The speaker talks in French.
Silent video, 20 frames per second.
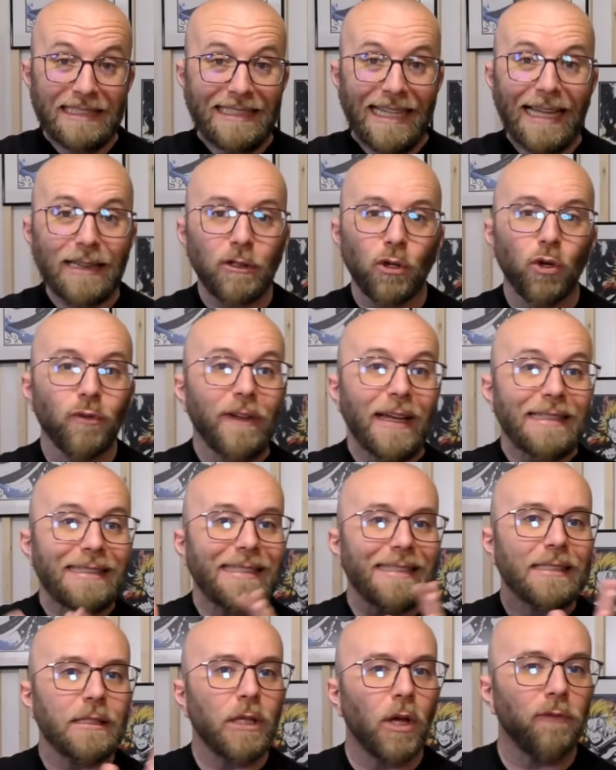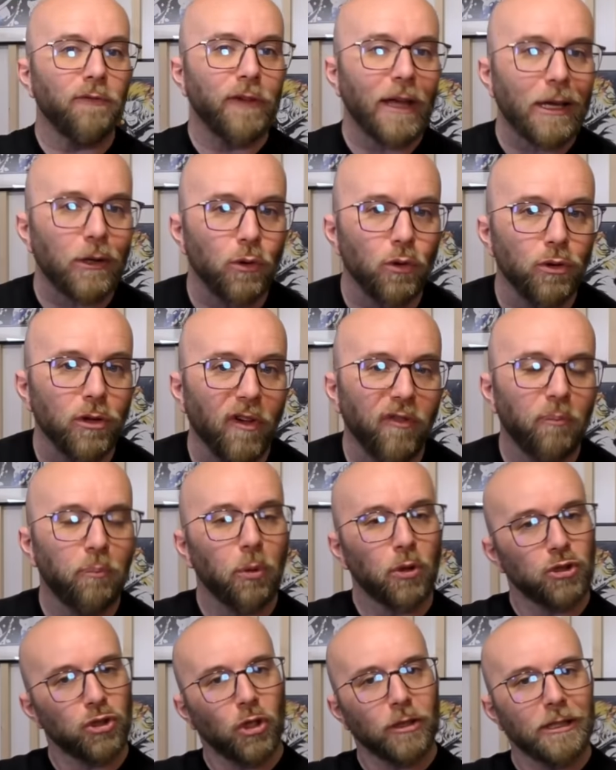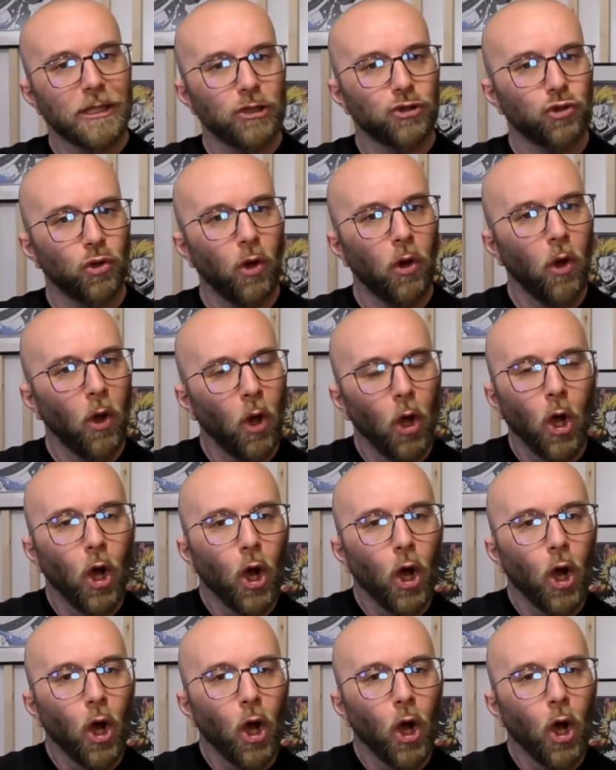99,9% des jeux,